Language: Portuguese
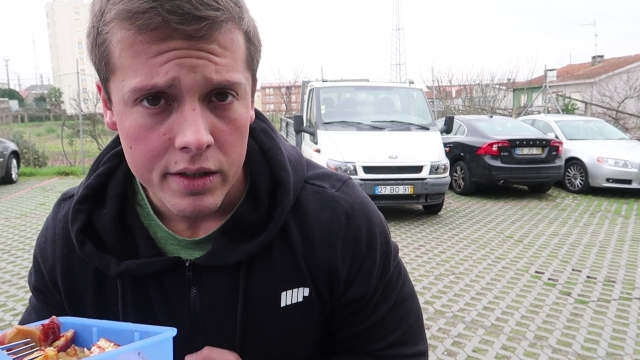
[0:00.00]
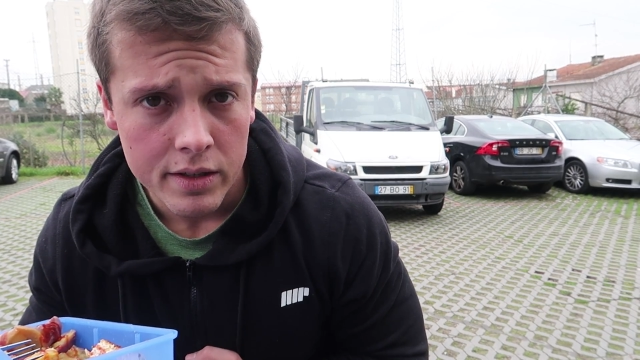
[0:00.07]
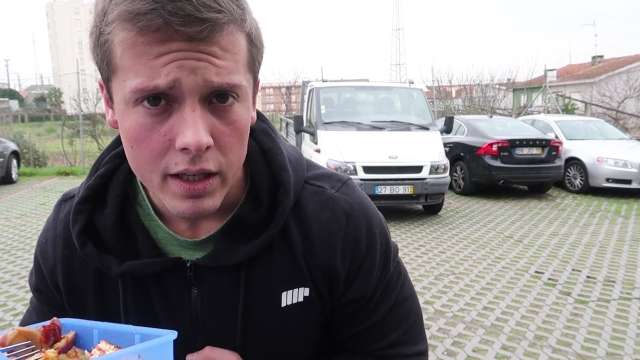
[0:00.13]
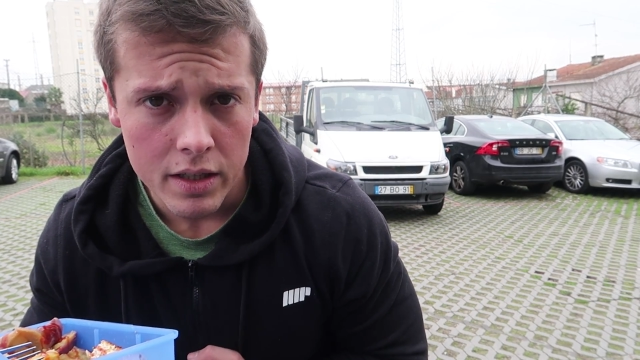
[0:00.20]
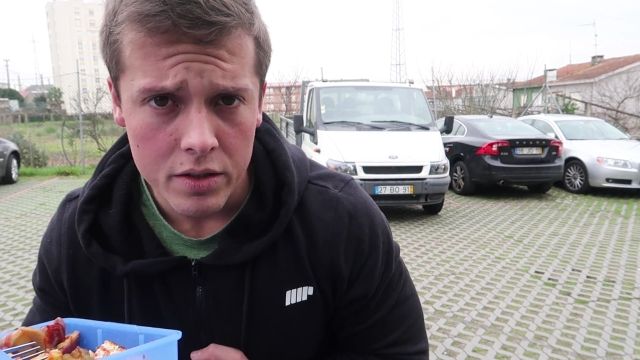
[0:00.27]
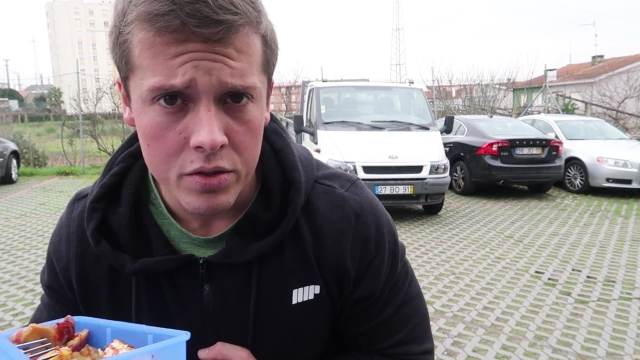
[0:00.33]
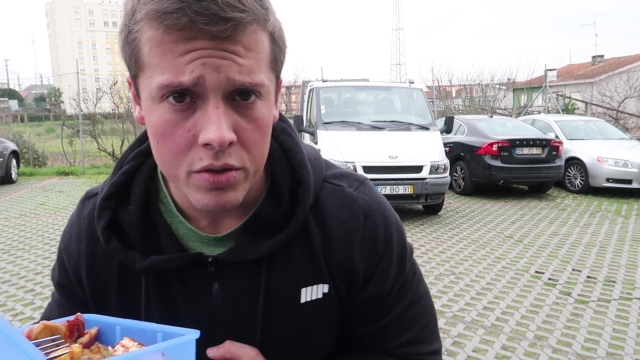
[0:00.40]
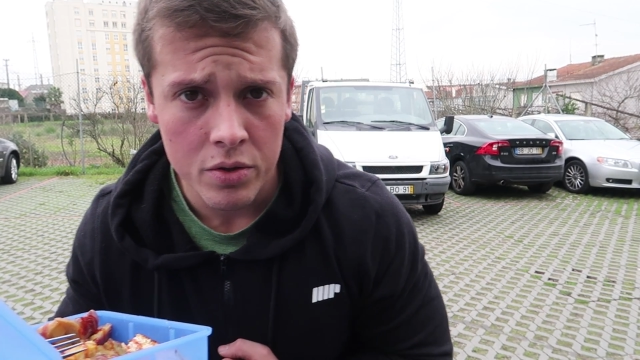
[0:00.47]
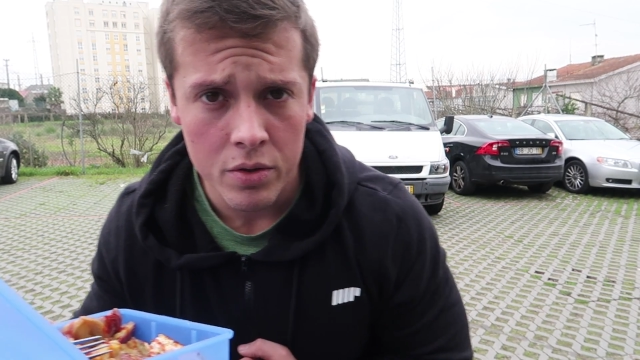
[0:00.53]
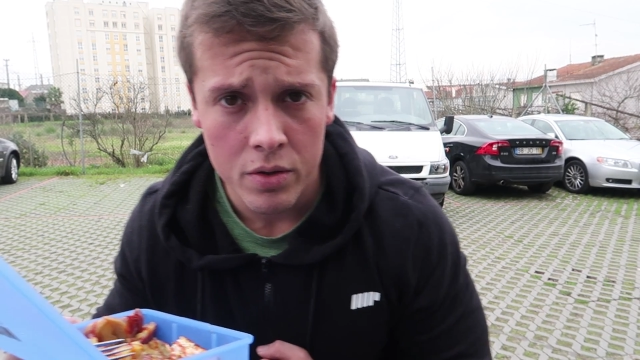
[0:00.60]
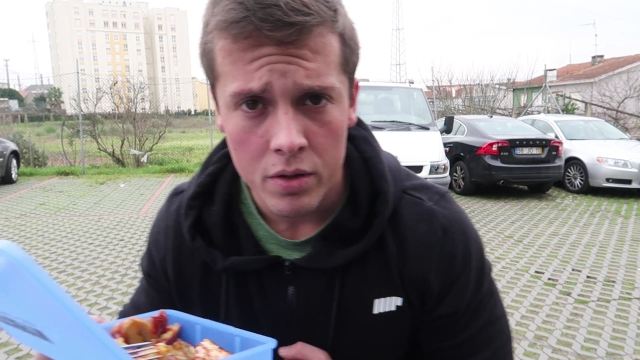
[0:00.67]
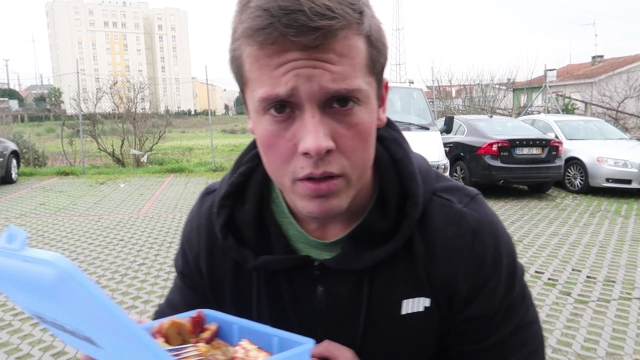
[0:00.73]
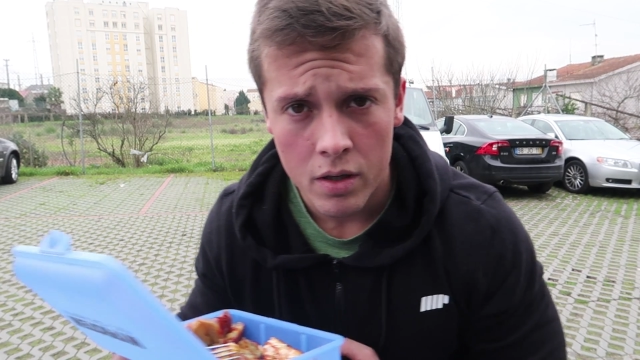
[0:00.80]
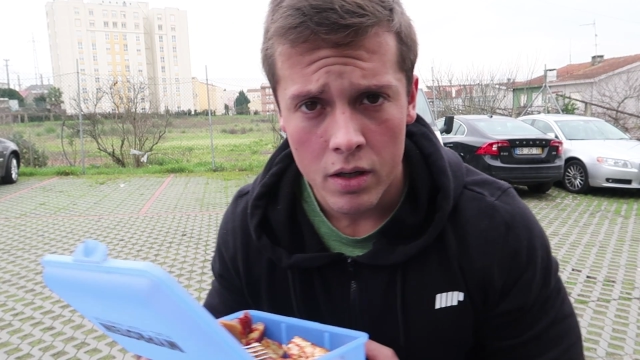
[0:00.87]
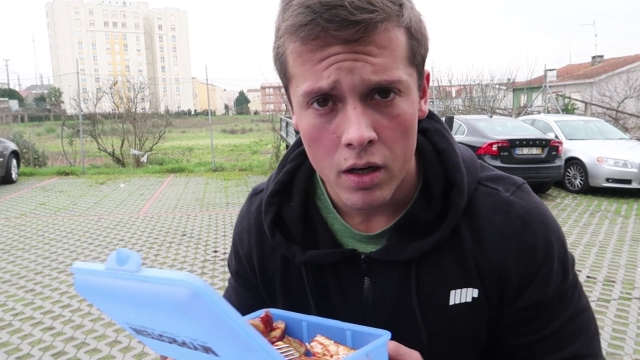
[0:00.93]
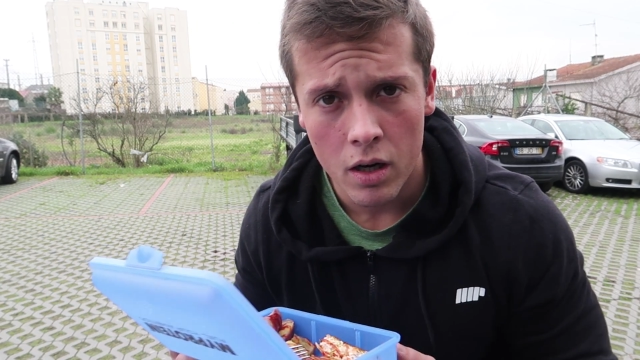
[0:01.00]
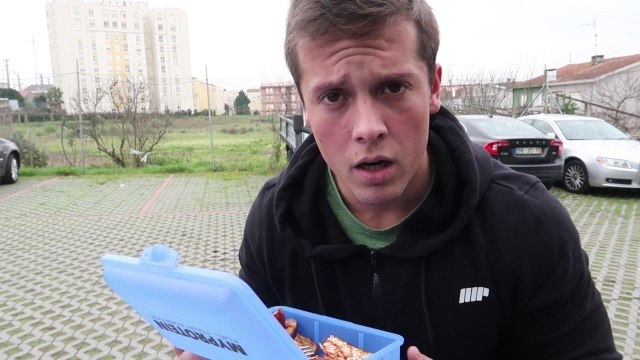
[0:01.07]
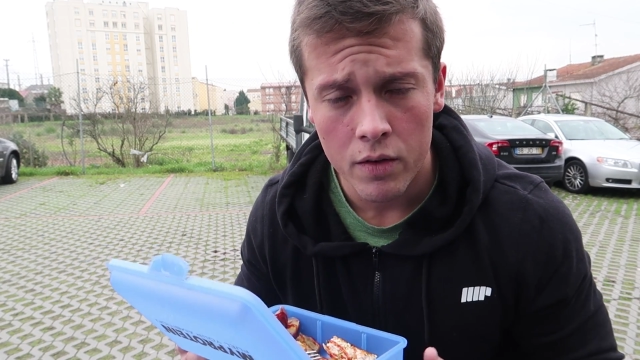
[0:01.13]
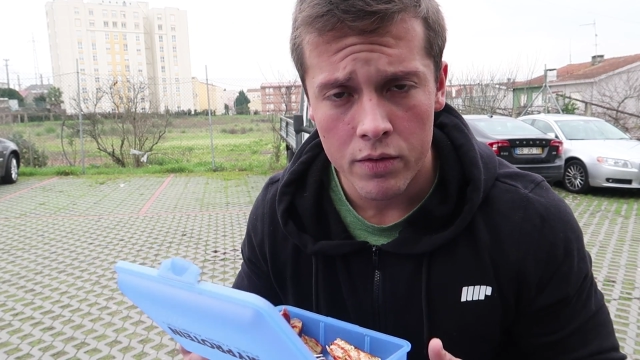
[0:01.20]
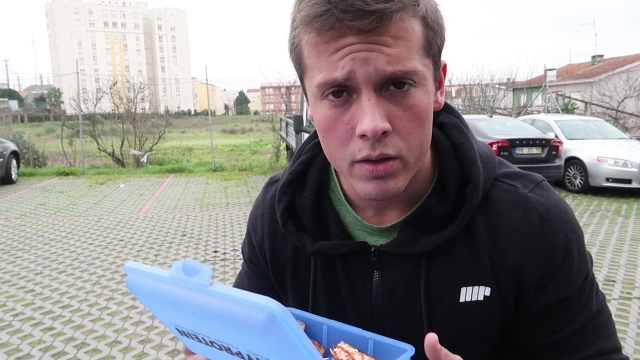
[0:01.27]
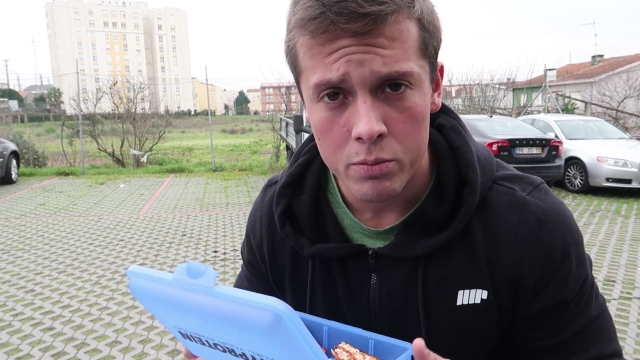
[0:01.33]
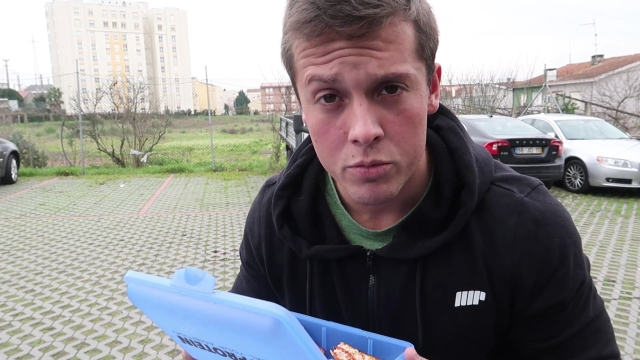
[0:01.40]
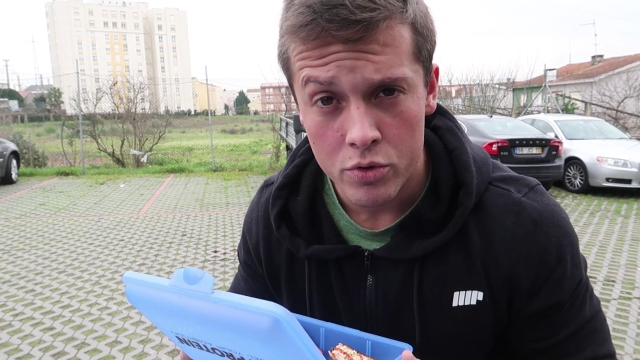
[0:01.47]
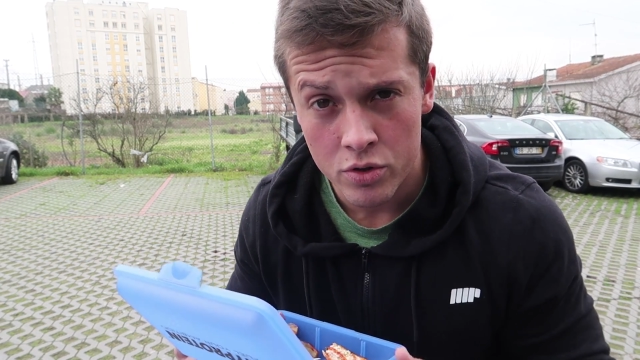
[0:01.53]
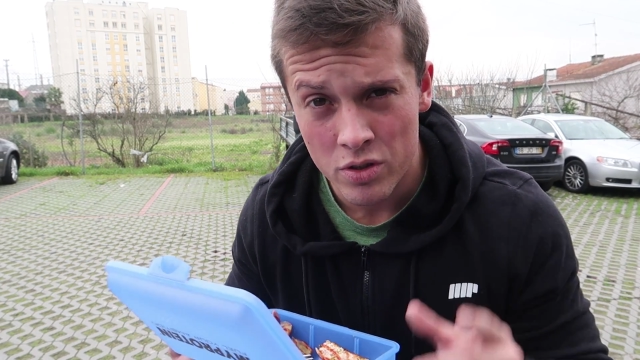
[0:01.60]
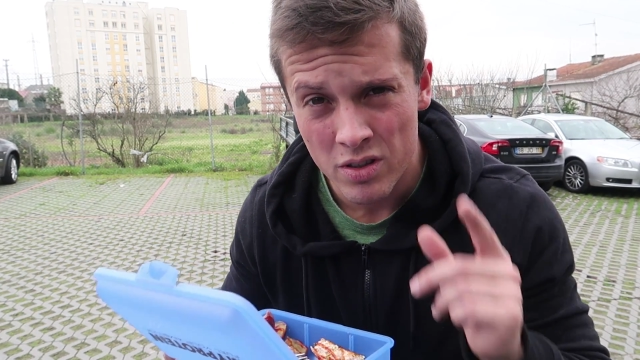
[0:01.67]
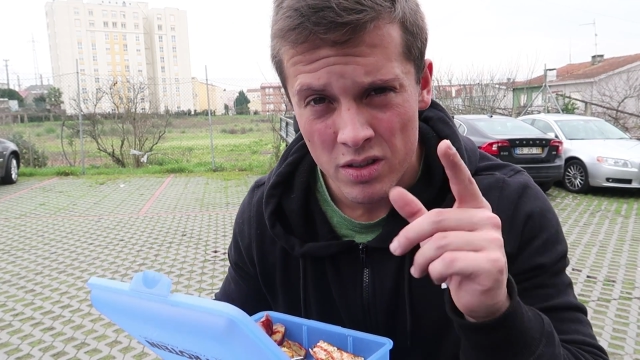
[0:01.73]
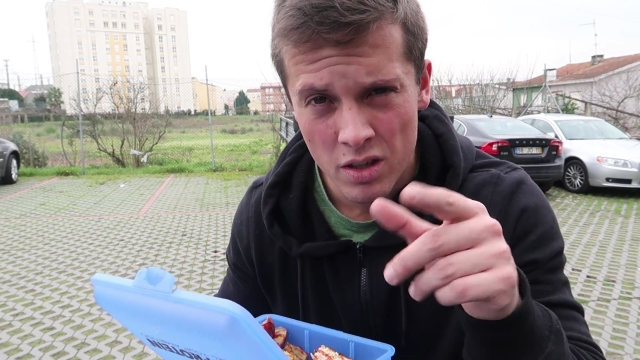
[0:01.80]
E é isso. Agora vemos